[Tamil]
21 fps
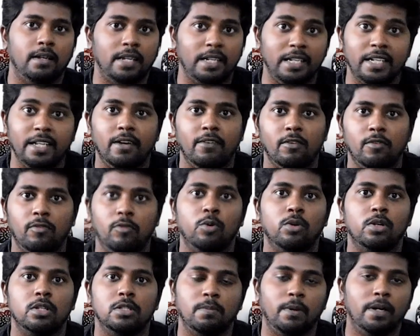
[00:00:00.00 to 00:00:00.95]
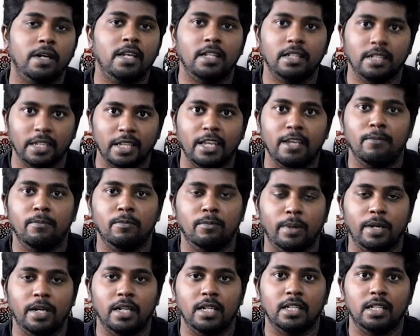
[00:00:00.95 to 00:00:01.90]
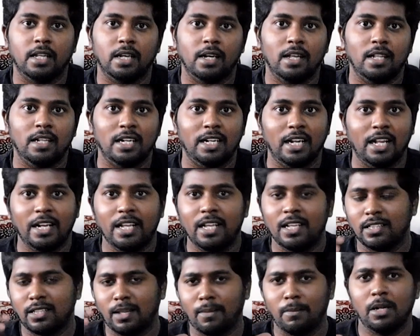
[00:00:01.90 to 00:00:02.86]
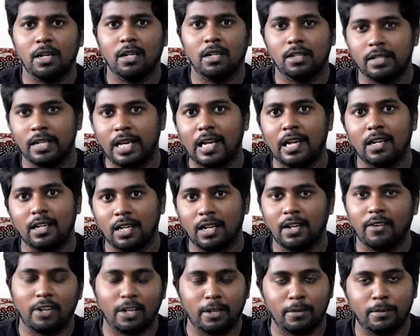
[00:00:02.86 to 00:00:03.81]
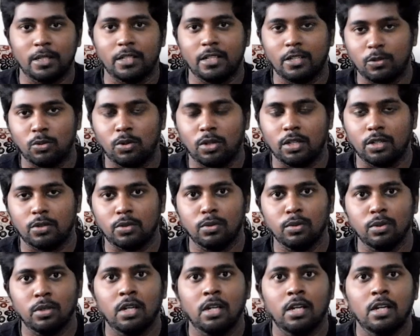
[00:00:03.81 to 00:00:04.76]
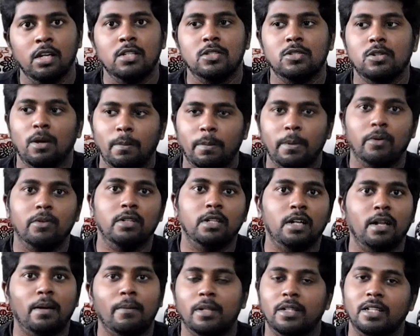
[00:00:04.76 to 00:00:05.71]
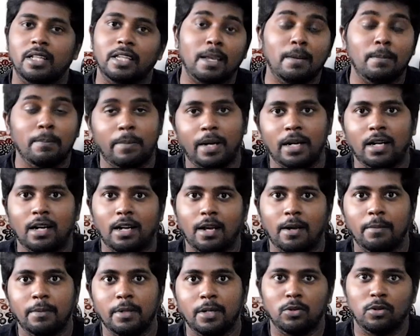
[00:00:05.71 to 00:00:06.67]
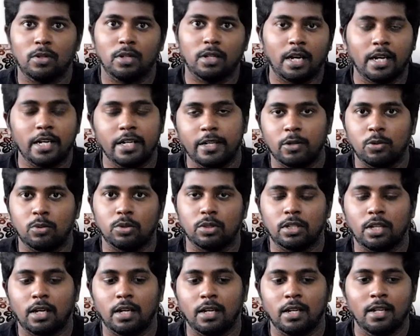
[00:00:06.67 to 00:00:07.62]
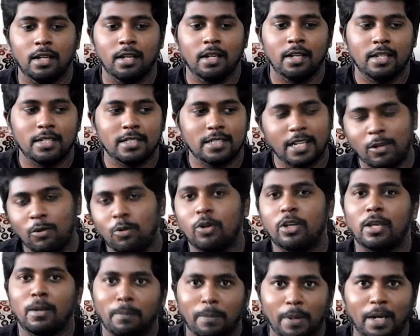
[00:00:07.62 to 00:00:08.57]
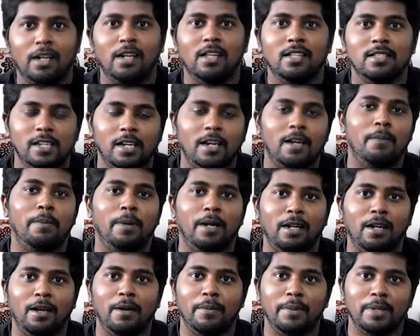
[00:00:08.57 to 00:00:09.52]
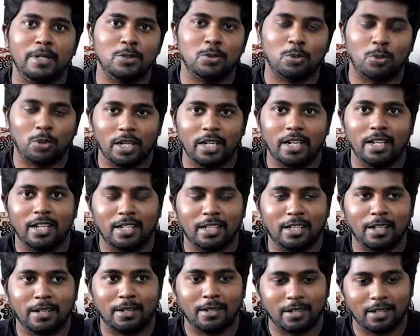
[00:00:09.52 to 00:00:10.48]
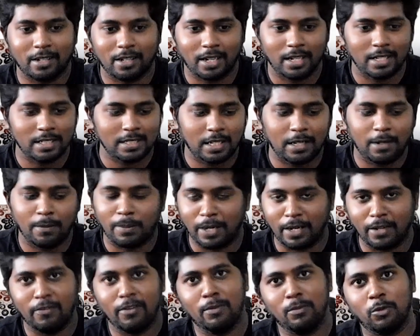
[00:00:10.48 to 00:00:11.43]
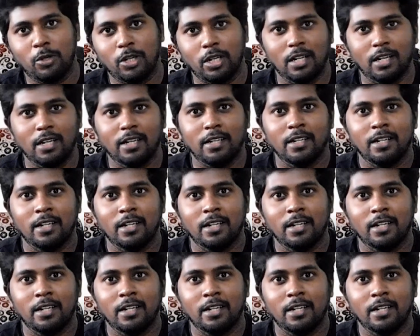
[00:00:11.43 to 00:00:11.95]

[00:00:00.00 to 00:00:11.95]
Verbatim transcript: இந்தியாவை ஃபோக்கஸ் பண்ணி அந்த கேம் பண்ணியிருந்தாங்க அதில் நிறைய தமிழ் டைலாக்லாம் வர மாதிரி கூட இருக்கும் ஸோ அப்போ வந்து நம்ம அந்த கேம் பண்ணலாம் அப்படின்னு ஒரு ஐடியா கொடுத்தான் சரி ஓகே பண்ணலாம் ஜெகா பண்ணலாம் அப்படின்னு சொல்லிகிட்டே இருந்தேன் கடைசியில் பண்ணவே முடியல